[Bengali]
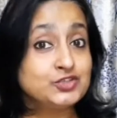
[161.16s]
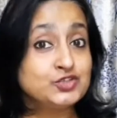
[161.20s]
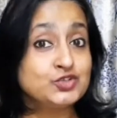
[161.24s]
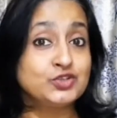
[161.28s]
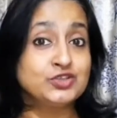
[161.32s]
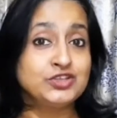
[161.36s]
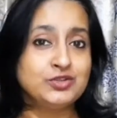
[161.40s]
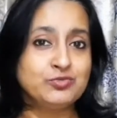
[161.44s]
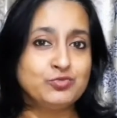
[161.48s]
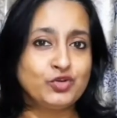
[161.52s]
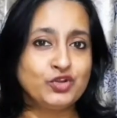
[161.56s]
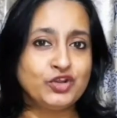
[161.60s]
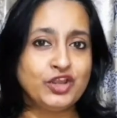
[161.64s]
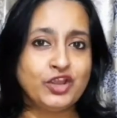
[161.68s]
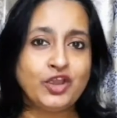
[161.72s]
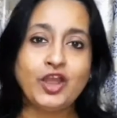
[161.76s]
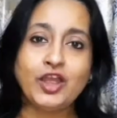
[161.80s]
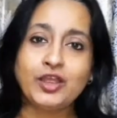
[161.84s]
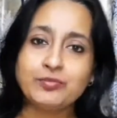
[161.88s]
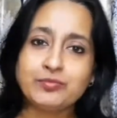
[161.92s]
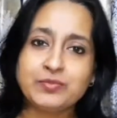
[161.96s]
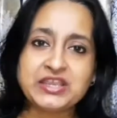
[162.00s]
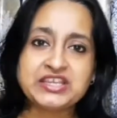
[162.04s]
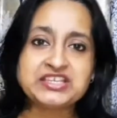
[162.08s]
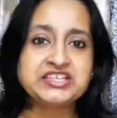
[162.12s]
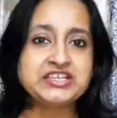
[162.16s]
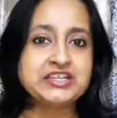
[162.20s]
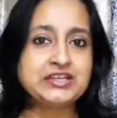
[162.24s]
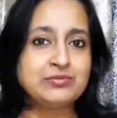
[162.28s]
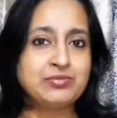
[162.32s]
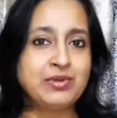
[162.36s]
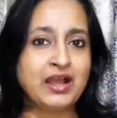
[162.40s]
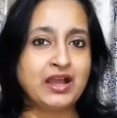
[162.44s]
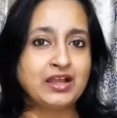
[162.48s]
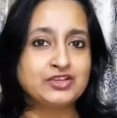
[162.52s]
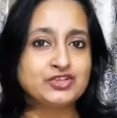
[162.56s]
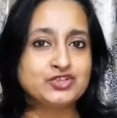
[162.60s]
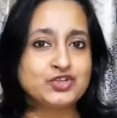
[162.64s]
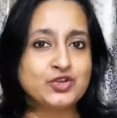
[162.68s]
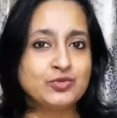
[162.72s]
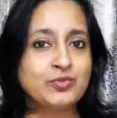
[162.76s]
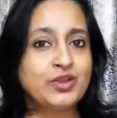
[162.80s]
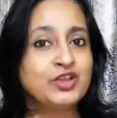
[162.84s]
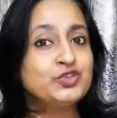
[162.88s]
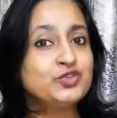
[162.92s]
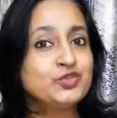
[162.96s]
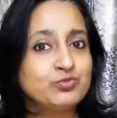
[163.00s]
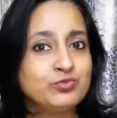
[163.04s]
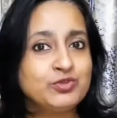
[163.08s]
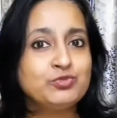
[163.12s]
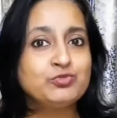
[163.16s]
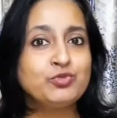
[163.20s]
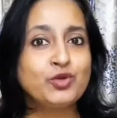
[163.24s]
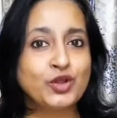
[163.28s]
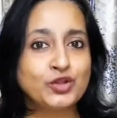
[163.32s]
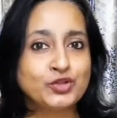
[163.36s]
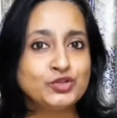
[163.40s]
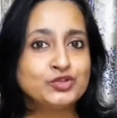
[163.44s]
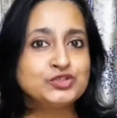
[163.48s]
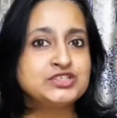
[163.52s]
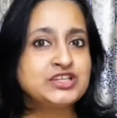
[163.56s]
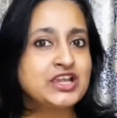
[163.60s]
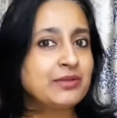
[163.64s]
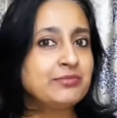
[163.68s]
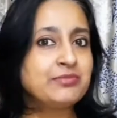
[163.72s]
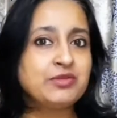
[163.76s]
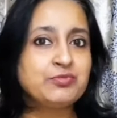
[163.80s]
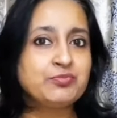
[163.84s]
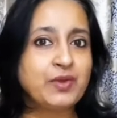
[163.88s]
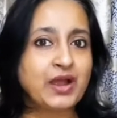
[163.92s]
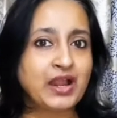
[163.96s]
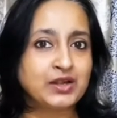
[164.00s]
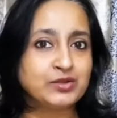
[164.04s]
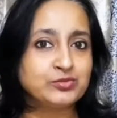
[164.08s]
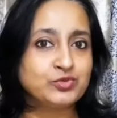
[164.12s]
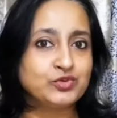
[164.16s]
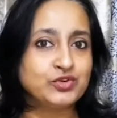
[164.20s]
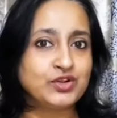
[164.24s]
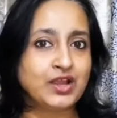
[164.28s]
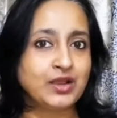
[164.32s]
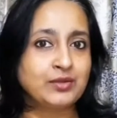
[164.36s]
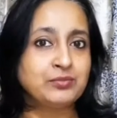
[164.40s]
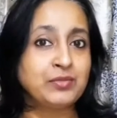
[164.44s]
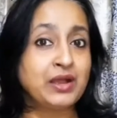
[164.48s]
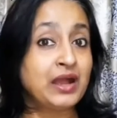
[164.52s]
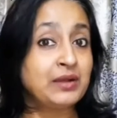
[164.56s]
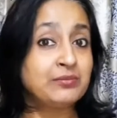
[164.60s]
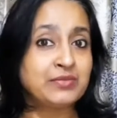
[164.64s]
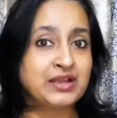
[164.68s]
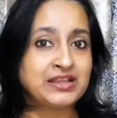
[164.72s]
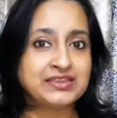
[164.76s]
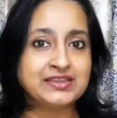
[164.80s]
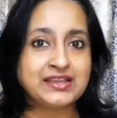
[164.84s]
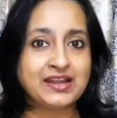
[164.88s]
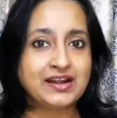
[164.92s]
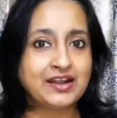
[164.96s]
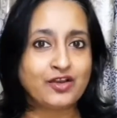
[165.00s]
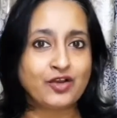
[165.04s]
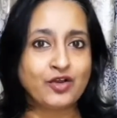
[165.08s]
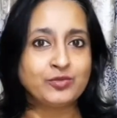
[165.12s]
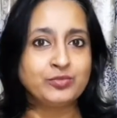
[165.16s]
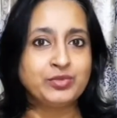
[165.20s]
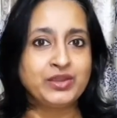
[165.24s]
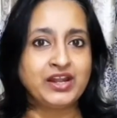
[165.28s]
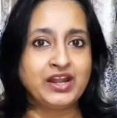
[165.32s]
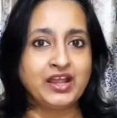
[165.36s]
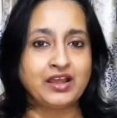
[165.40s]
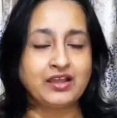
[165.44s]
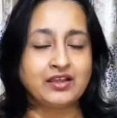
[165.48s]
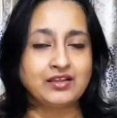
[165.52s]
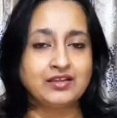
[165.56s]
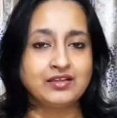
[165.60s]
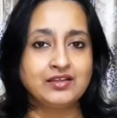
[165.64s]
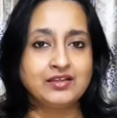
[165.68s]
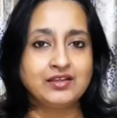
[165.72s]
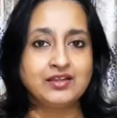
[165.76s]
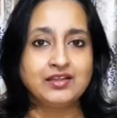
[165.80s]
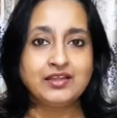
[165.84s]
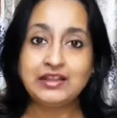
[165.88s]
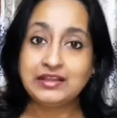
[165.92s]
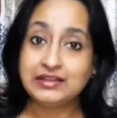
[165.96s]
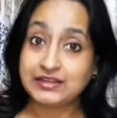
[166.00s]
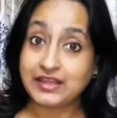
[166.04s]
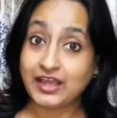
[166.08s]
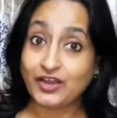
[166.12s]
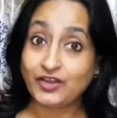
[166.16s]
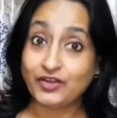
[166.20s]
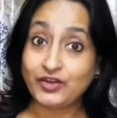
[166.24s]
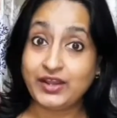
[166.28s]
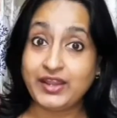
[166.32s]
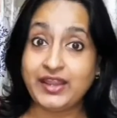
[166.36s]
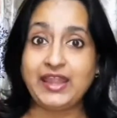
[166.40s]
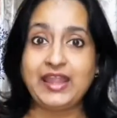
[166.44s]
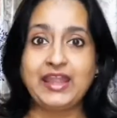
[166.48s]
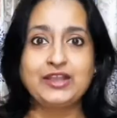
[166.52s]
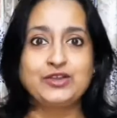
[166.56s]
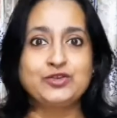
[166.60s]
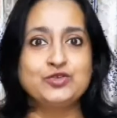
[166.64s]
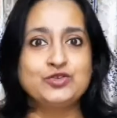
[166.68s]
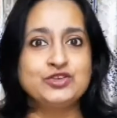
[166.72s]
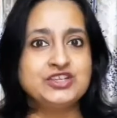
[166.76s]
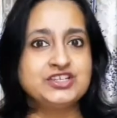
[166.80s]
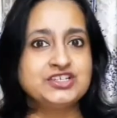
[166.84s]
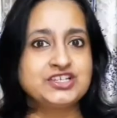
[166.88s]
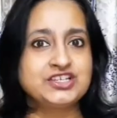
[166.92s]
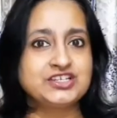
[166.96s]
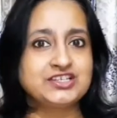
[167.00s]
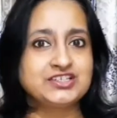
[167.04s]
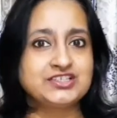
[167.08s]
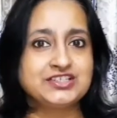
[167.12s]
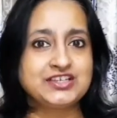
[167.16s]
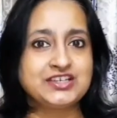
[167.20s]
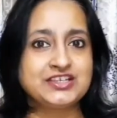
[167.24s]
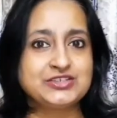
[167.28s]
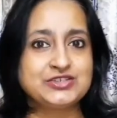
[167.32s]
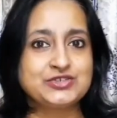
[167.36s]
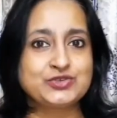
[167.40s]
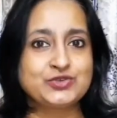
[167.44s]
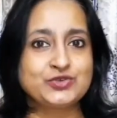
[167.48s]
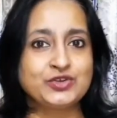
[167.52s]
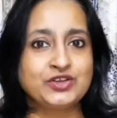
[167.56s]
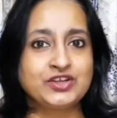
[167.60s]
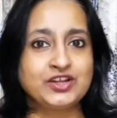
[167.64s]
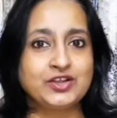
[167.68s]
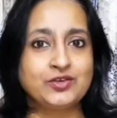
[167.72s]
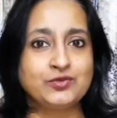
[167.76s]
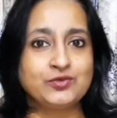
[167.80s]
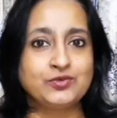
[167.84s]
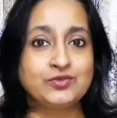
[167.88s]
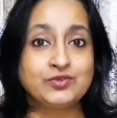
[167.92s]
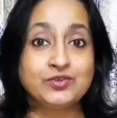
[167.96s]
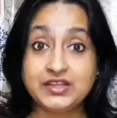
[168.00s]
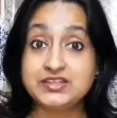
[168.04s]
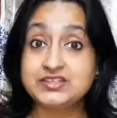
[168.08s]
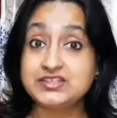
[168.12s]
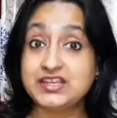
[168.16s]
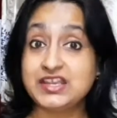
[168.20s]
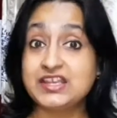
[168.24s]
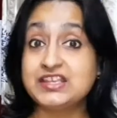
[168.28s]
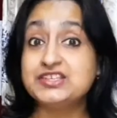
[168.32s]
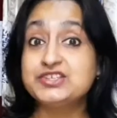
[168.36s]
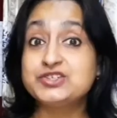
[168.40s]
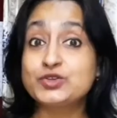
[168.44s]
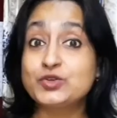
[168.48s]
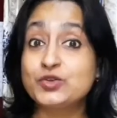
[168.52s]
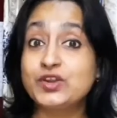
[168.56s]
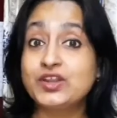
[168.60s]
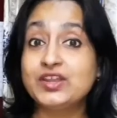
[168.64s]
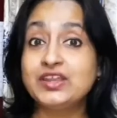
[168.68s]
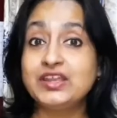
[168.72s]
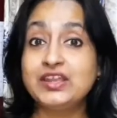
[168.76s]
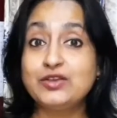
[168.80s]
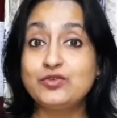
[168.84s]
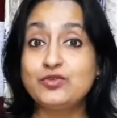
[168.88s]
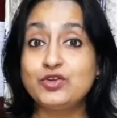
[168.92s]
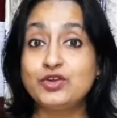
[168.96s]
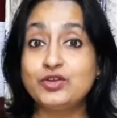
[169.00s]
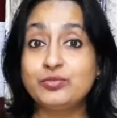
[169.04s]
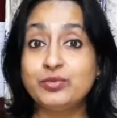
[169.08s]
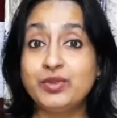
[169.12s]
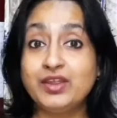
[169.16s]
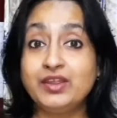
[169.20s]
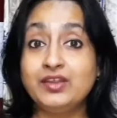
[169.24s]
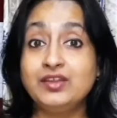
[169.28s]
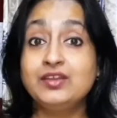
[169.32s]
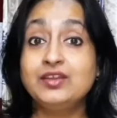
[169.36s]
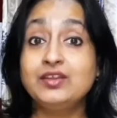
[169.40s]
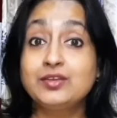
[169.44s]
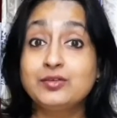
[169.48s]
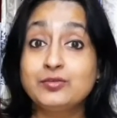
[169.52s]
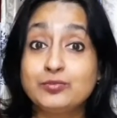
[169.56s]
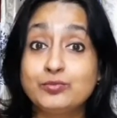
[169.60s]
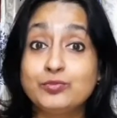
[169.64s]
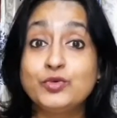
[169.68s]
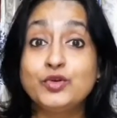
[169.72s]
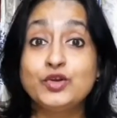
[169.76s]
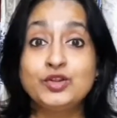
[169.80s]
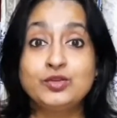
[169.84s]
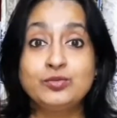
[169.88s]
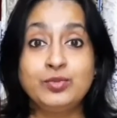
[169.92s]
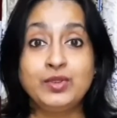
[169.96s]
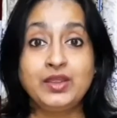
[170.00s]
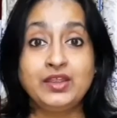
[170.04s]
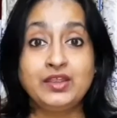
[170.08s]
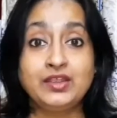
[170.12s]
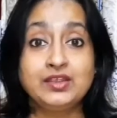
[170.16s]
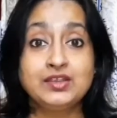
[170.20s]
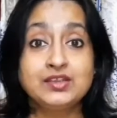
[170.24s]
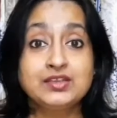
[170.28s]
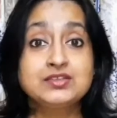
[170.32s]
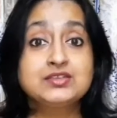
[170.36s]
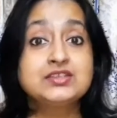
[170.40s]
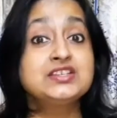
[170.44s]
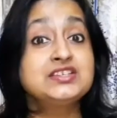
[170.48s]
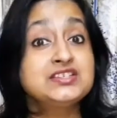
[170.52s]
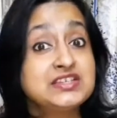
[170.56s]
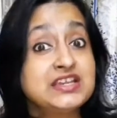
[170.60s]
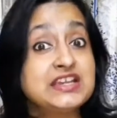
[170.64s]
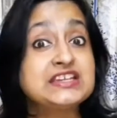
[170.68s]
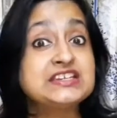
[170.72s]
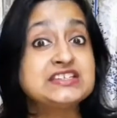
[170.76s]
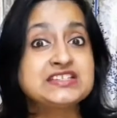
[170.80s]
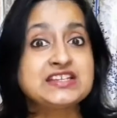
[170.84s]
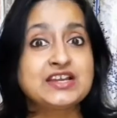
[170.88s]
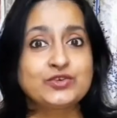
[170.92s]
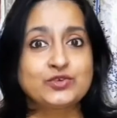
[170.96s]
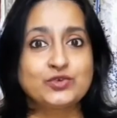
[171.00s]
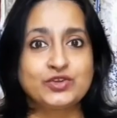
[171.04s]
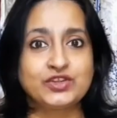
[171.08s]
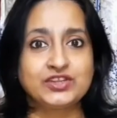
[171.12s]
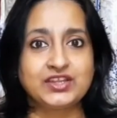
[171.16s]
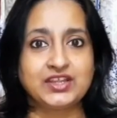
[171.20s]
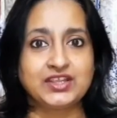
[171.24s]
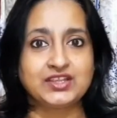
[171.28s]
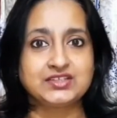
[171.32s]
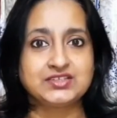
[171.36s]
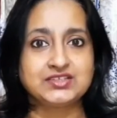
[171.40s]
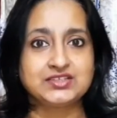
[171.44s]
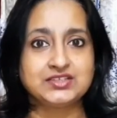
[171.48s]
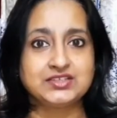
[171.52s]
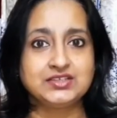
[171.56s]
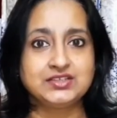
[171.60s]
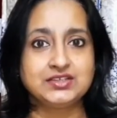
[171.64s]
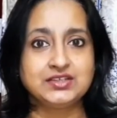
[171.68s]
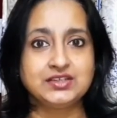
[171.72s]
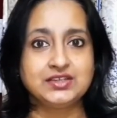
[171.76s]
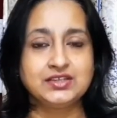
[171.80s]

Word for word: যদি মনে হয় বেশিরভাগ সময় তুমি বলো যে আমি পারবো না বা আমার দ্বারা হবে না তাহলে এক্ষুনি সেটা চেঞ্জ করে নাও চেঞ্জ করে কি করবে বলবে যে চেষ্টা করে দেখছি